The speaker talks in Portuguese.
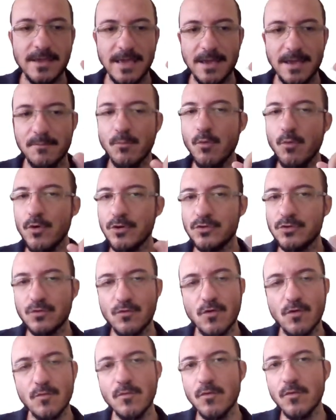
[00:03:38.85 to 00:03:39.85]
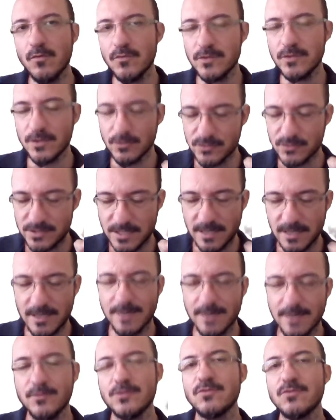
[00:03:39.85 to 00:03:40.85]
É muito comum, e eu sei que
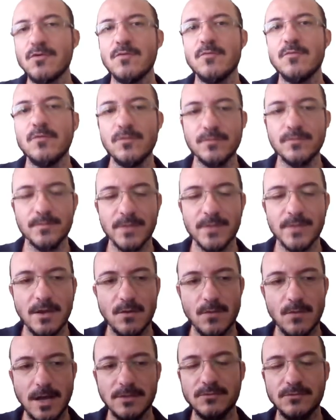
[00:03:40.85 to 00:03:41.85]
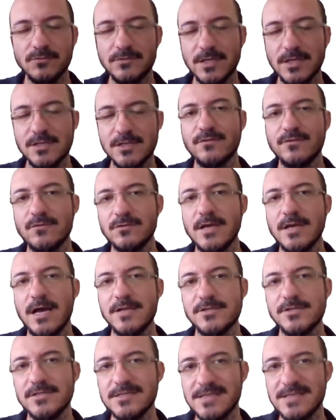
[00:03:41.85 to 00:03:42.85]
é muito comum, o aluno ter
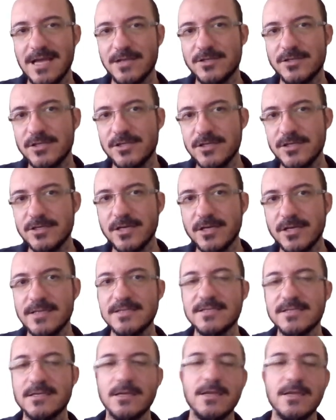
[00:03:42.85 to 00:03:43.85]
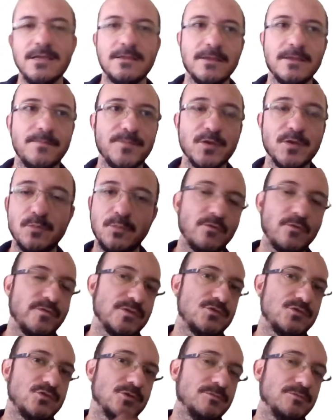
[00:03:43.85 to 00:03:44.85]
dificuldade em estatística, em escrita, e o
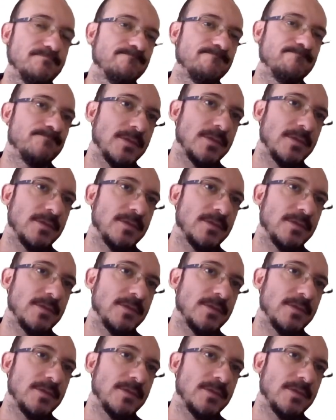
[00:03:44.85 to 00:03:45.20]
professor.